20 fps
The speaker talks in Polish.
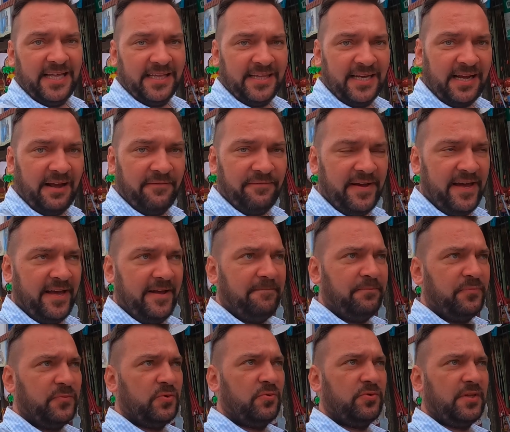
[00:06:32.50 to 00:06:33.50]
na kafe.
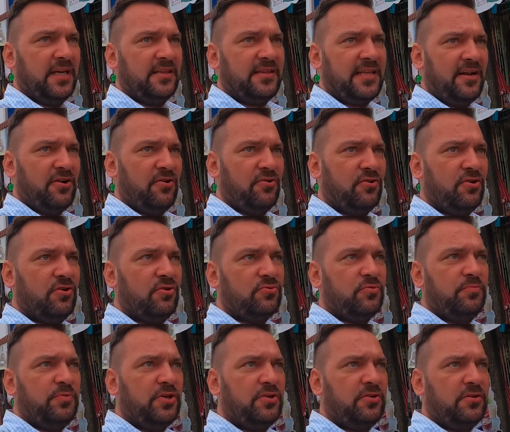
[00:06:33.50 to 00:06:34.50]
Tutaj Tarong
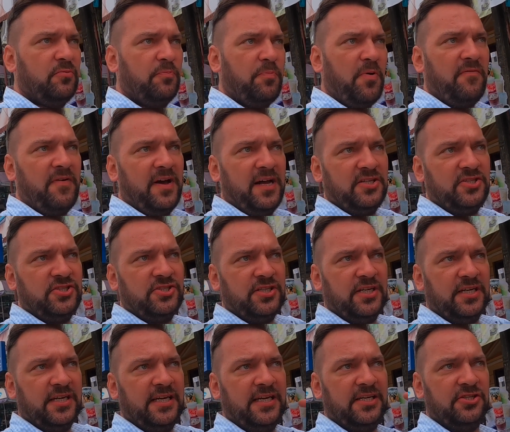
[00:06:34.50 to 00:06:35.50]
lubi kupować
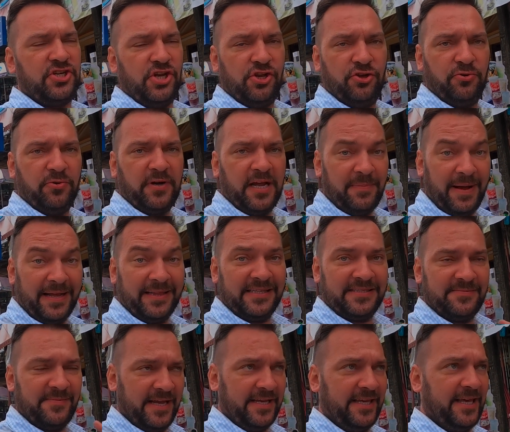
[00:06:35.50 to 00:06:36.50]
e, zieloną herbatę
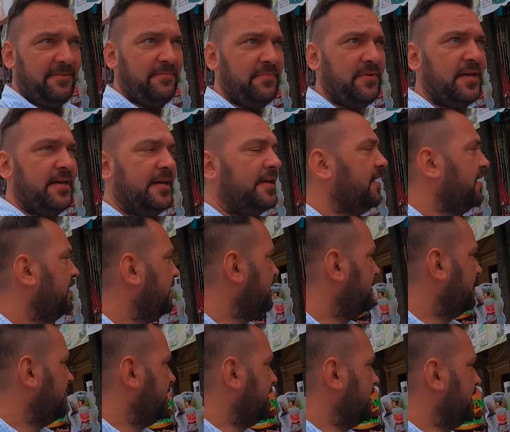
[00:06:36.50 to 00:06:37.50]
z mlekiem,
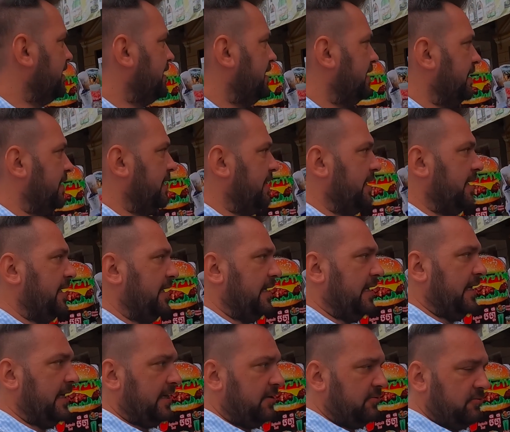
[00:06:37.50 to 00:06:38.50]

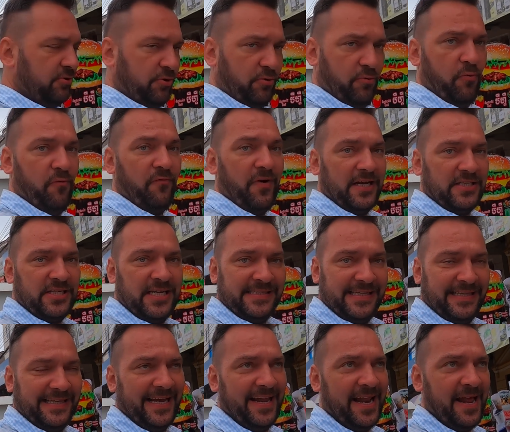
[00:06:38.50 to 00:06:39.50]
e, którą uważa
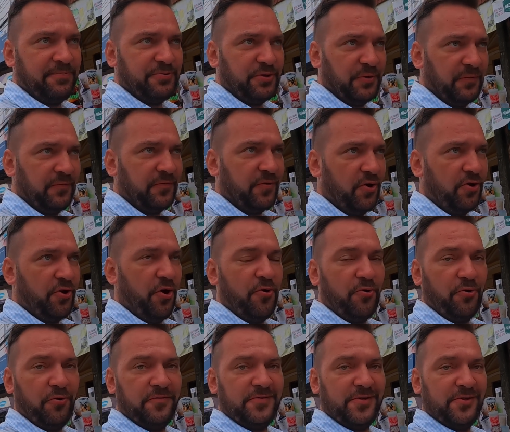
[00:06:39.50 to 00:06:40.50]
za najlepszą w
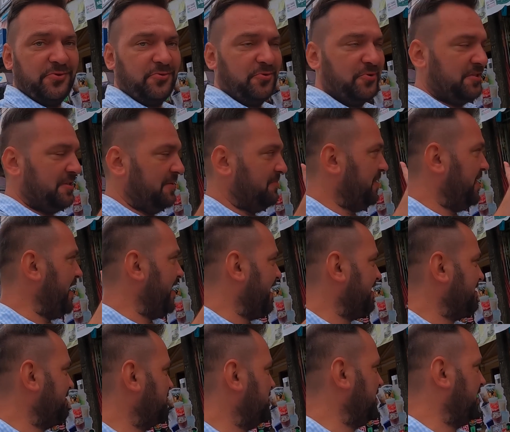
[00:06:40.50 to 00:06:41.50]
Kokongu, w związku z czym na
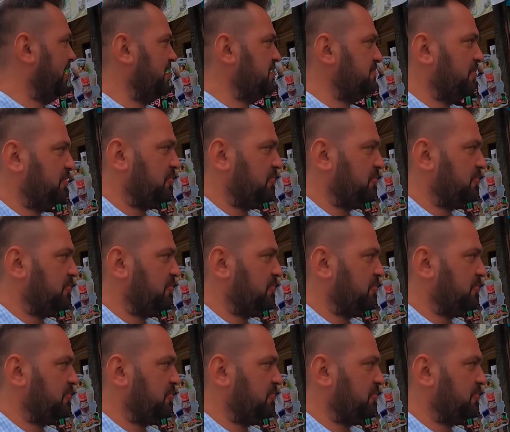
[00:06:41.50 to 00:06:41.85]
razie przyjechaliśmy